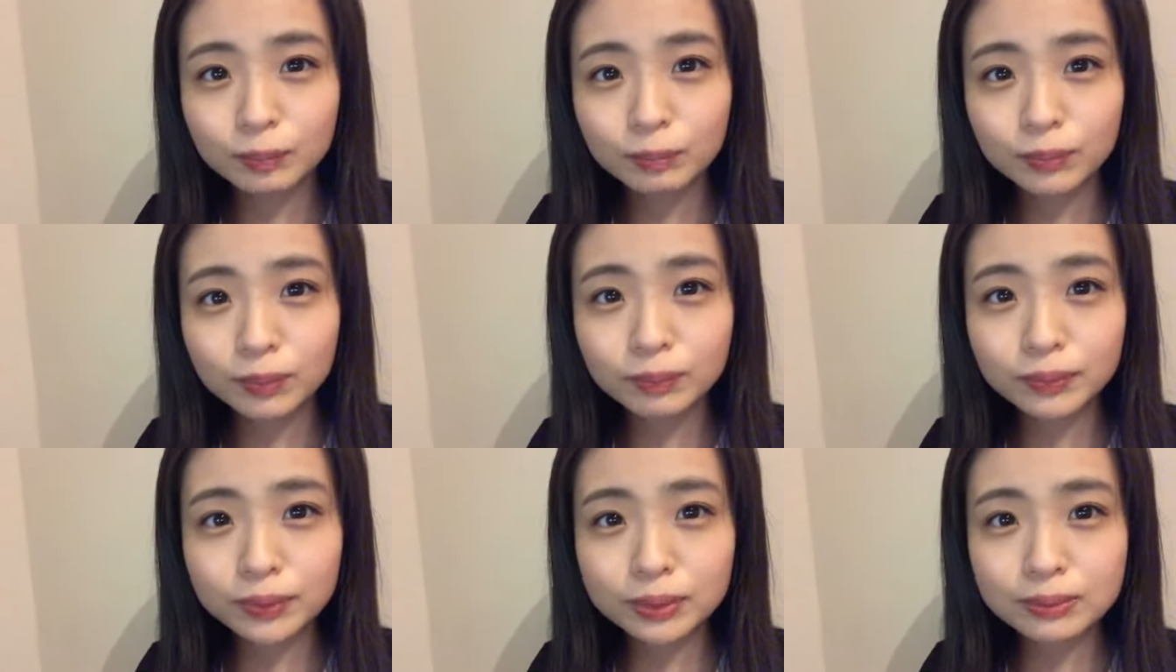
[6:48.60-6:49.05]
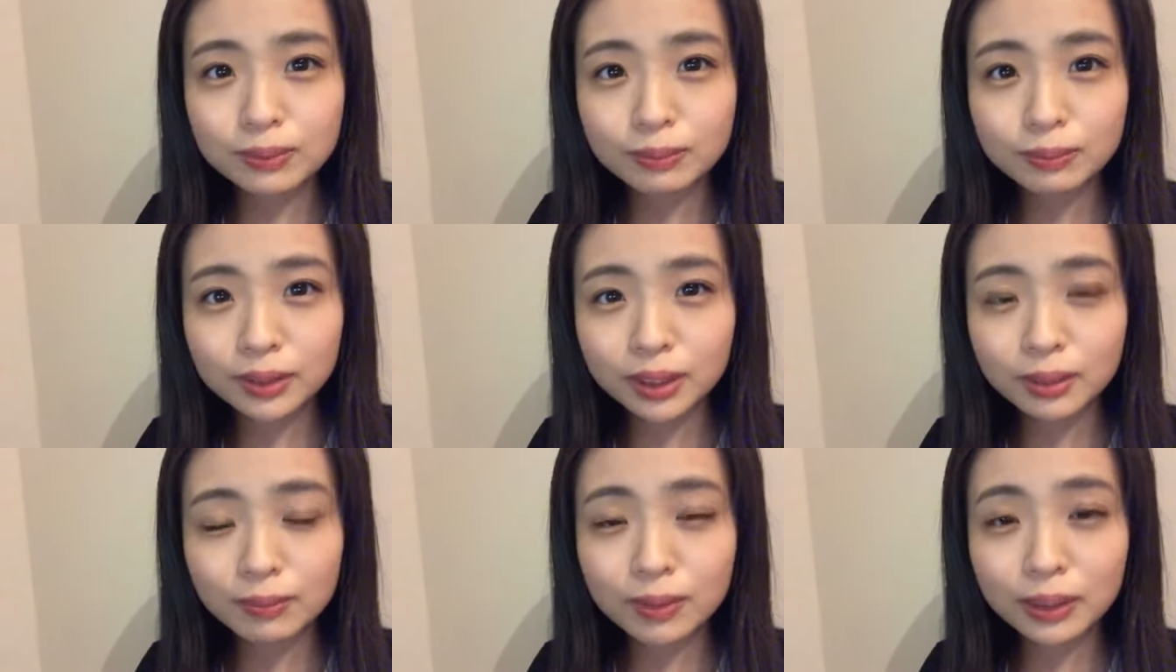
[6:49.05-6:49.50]
ペプシマ
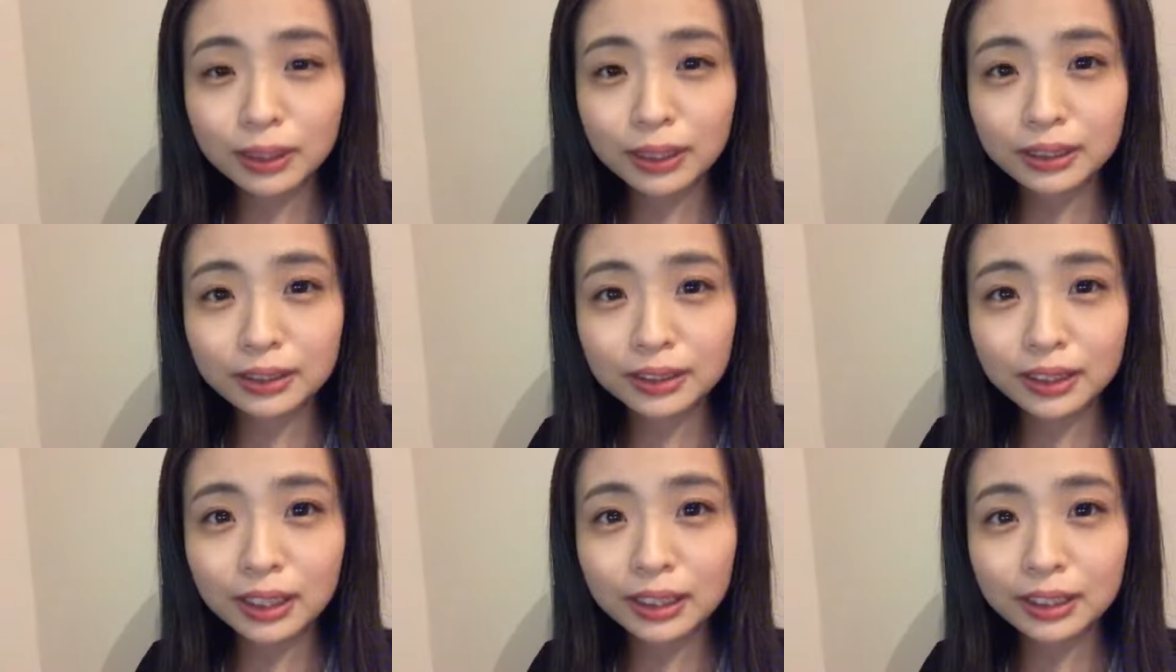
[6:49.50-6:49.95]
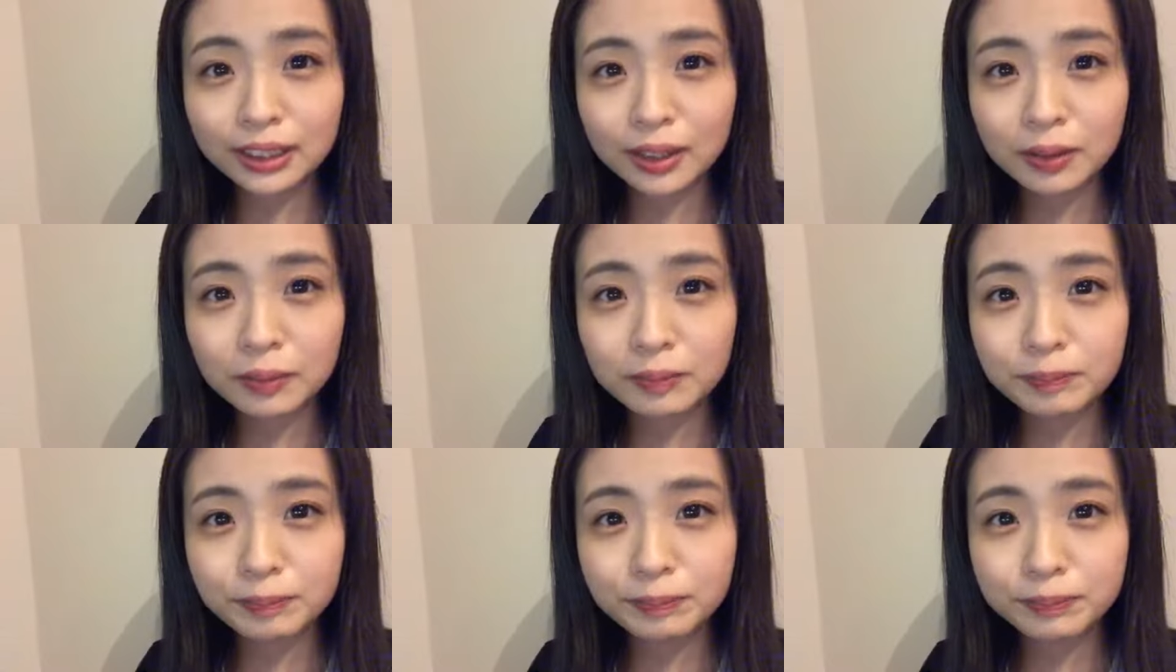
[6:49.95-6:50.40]
豚まん買ってき
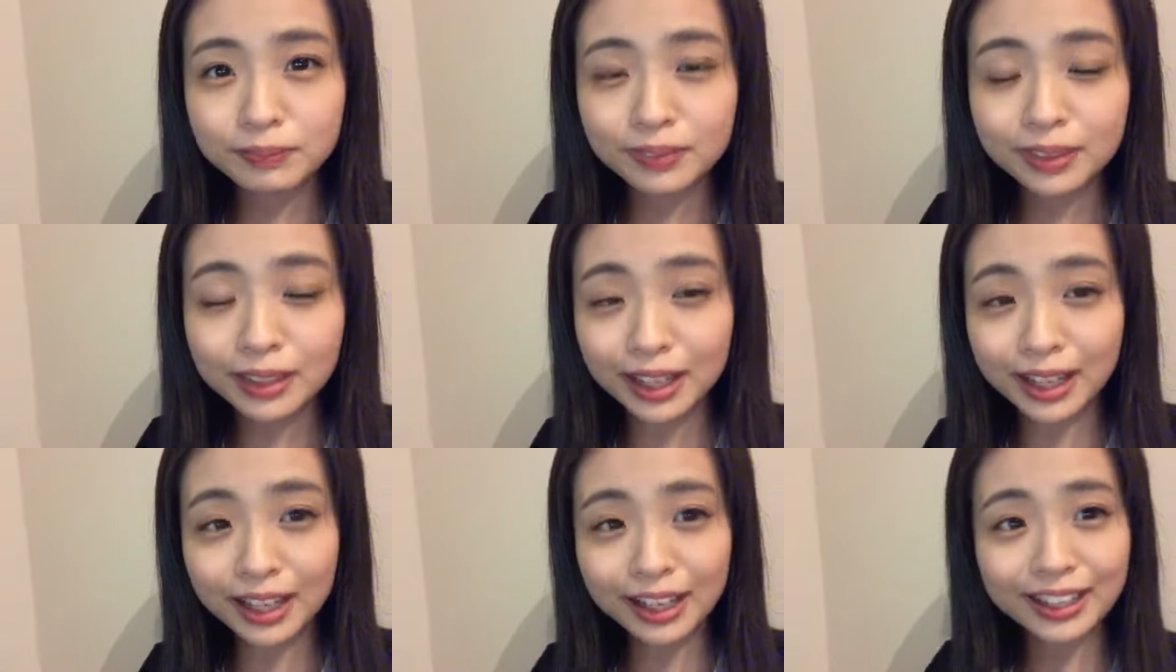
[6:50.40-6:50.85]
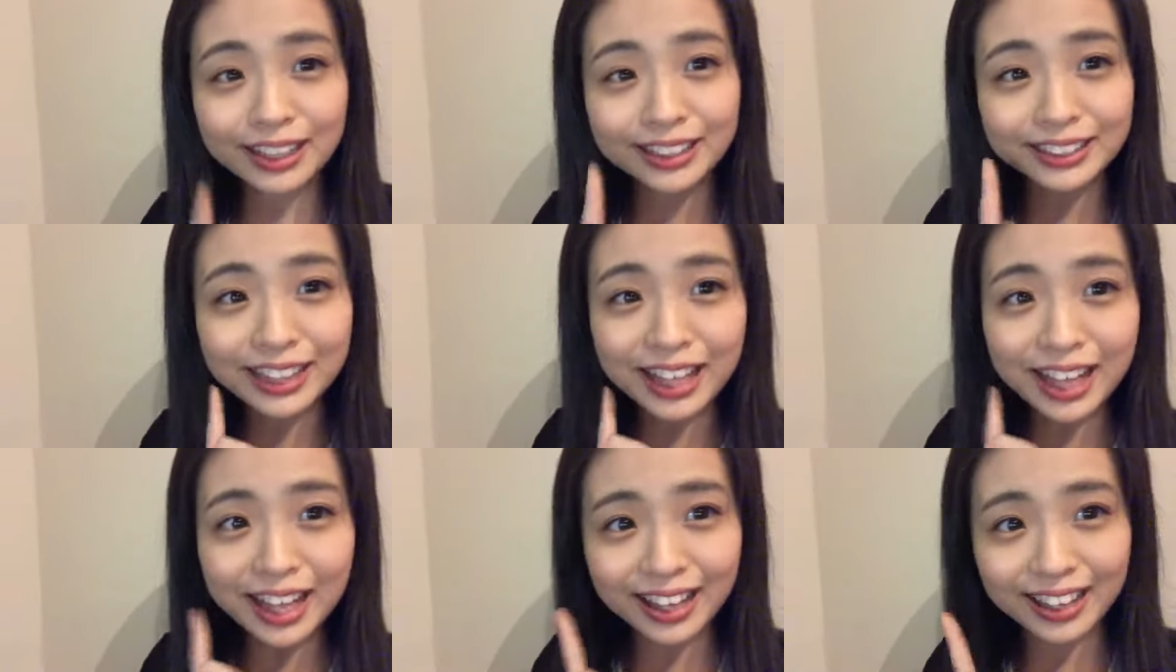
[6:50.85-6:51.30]
てああ
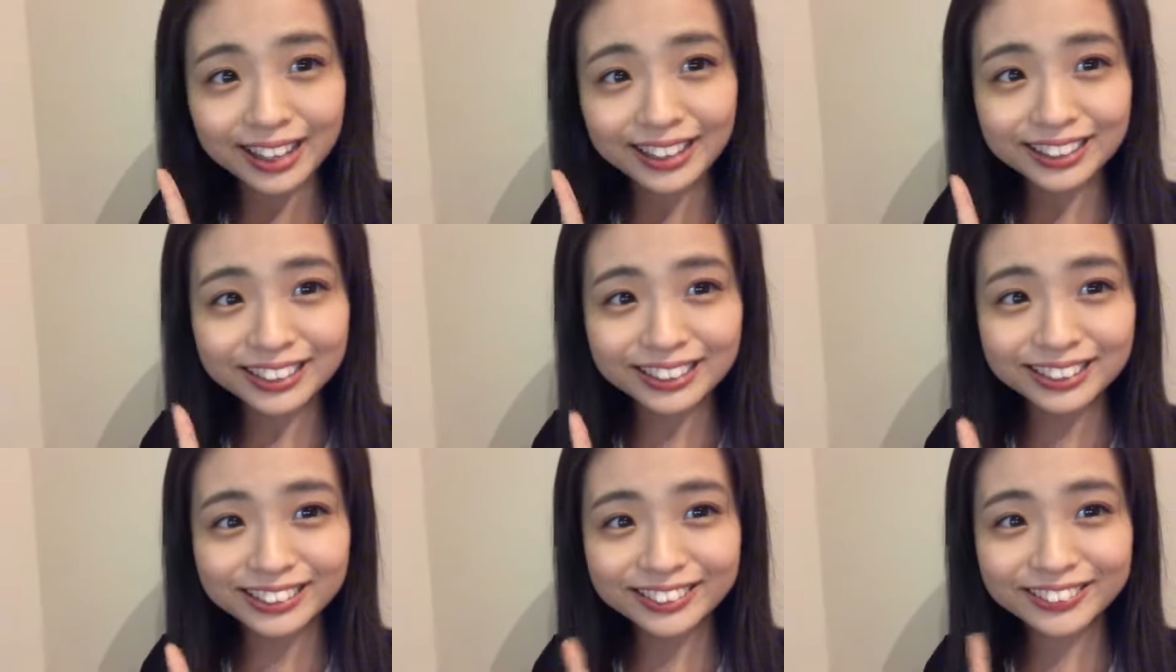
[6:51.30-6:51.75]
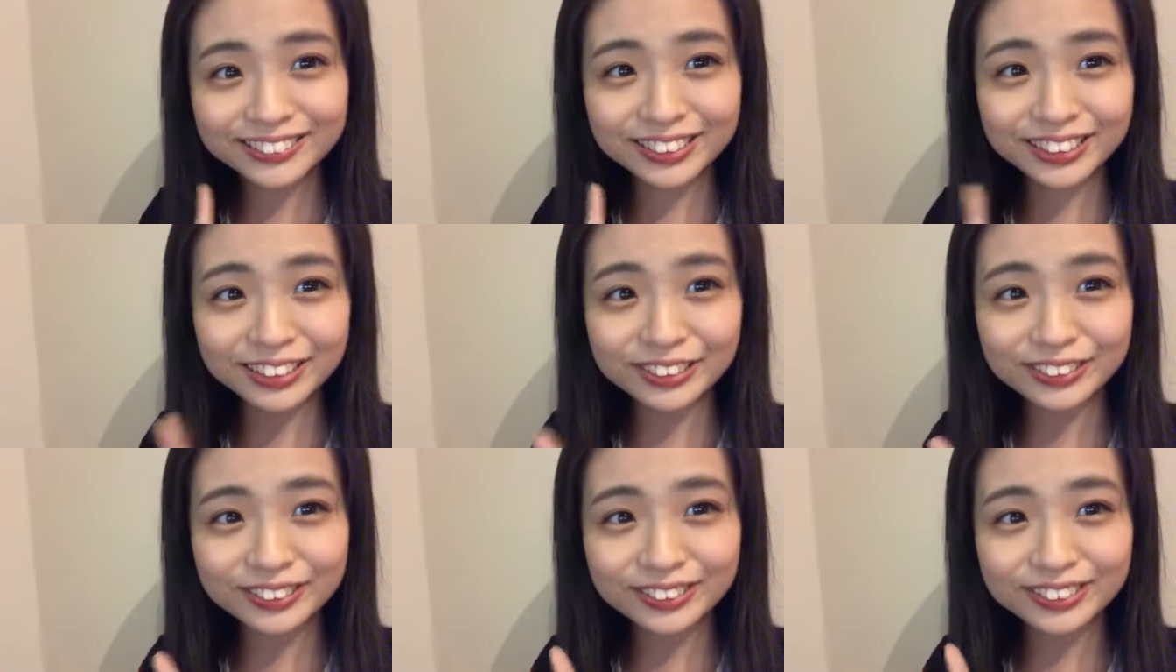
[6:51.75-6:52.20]
れだ
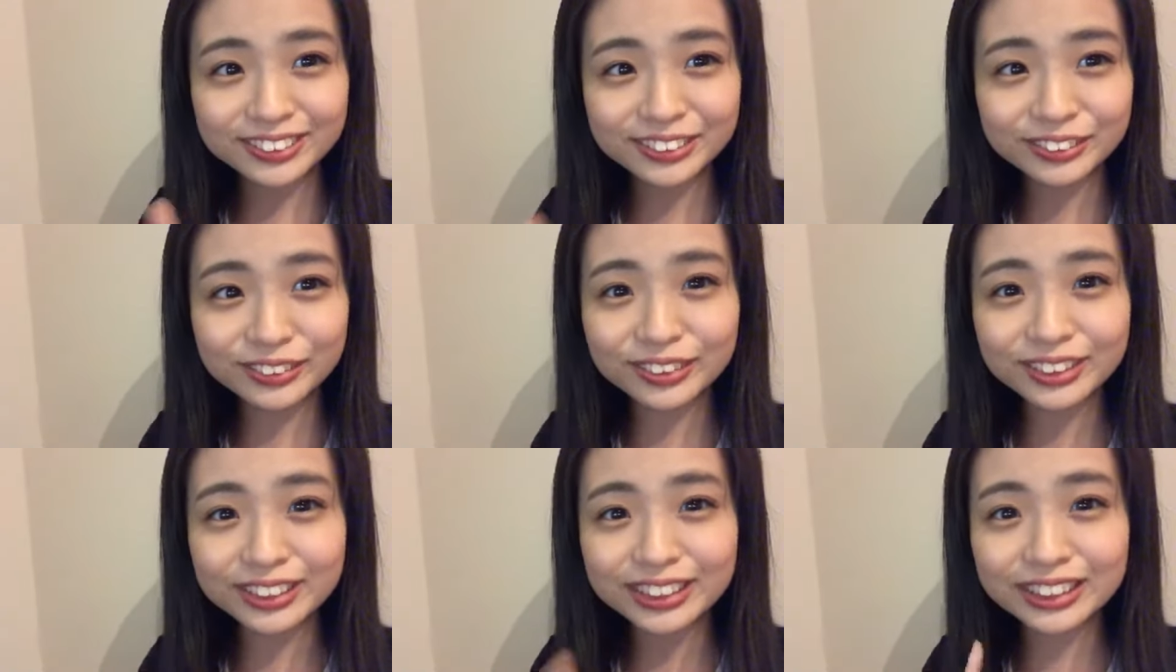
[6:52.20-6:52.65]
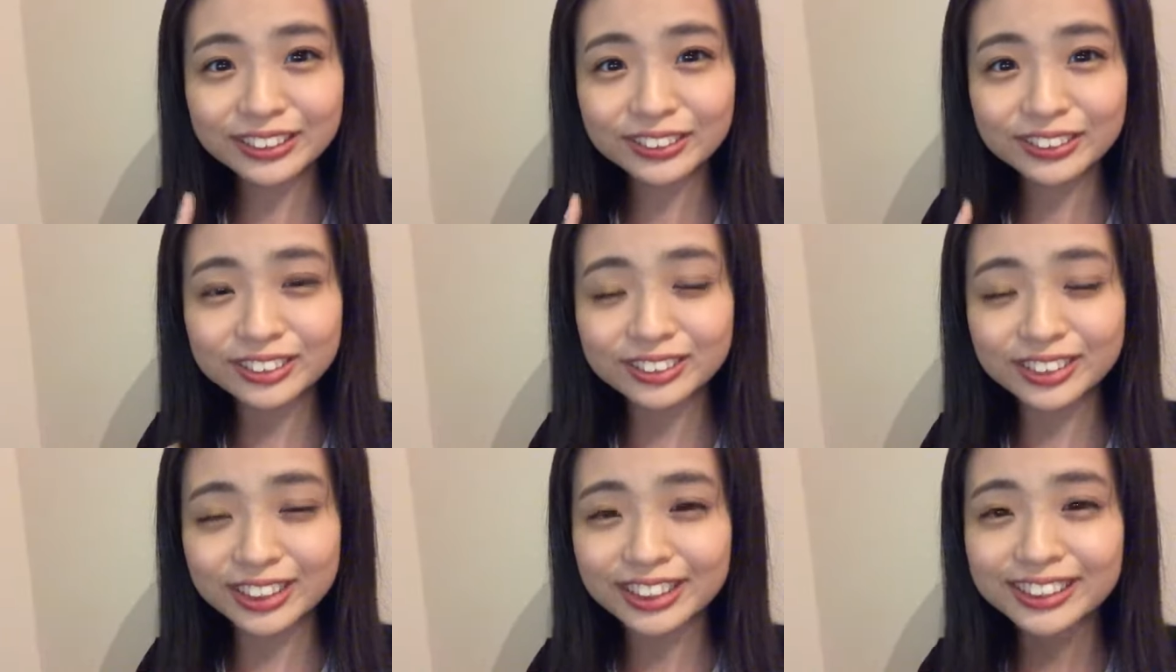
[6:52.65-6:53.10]
あのすごい匂
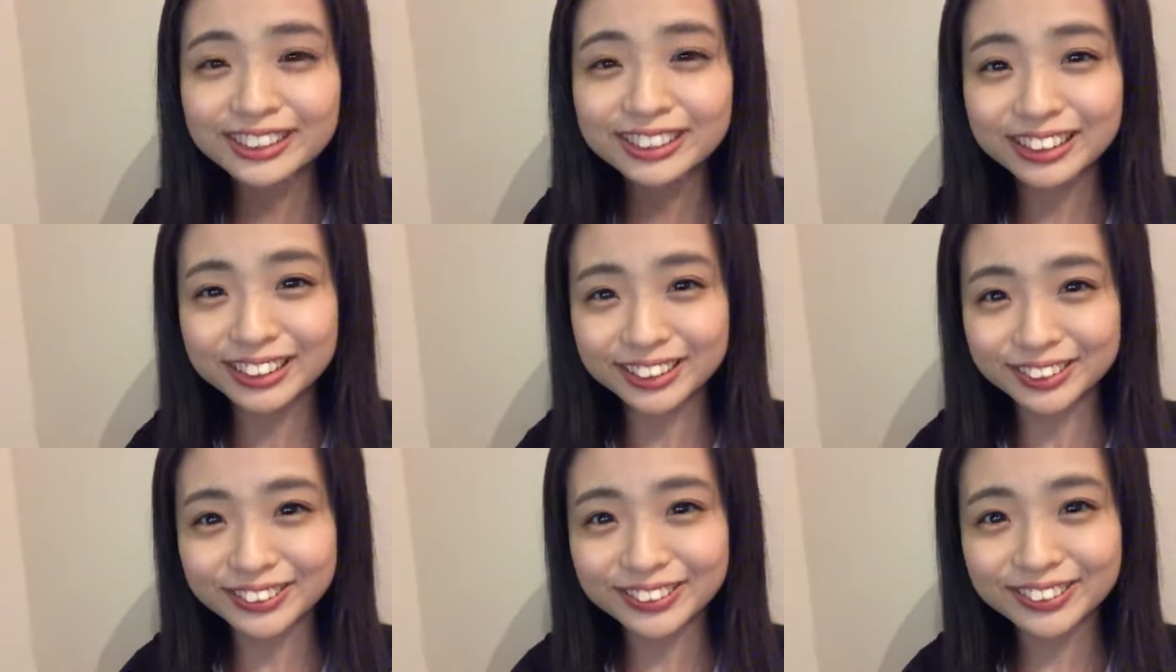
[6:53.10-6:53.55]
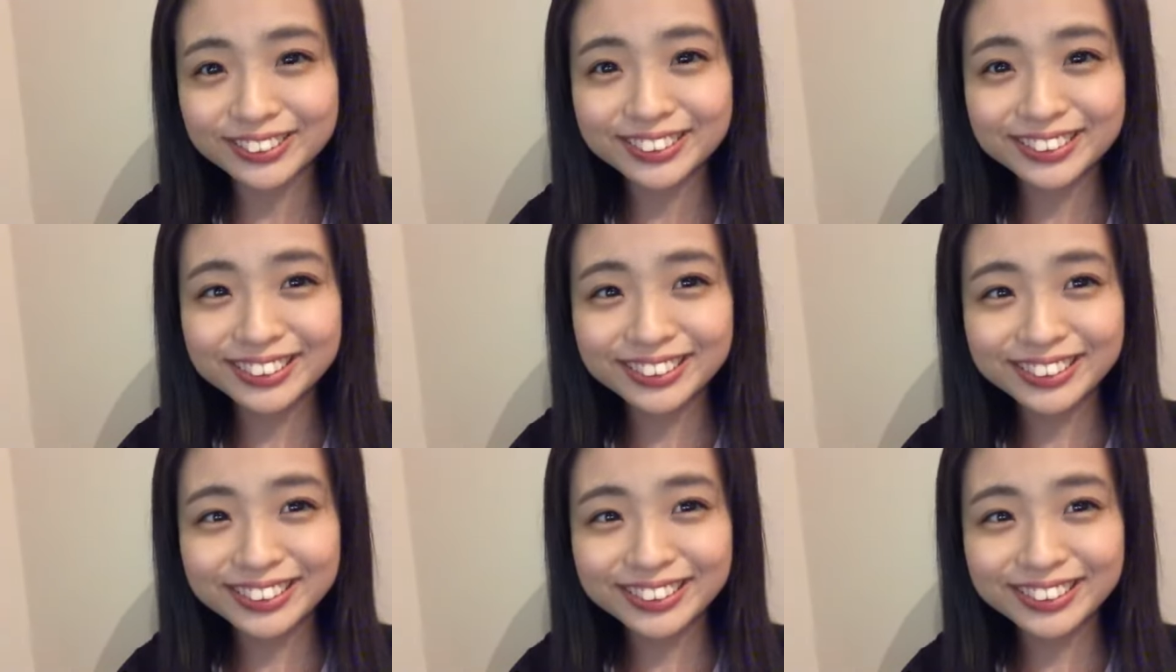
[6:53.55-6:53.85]
いするやつでしょ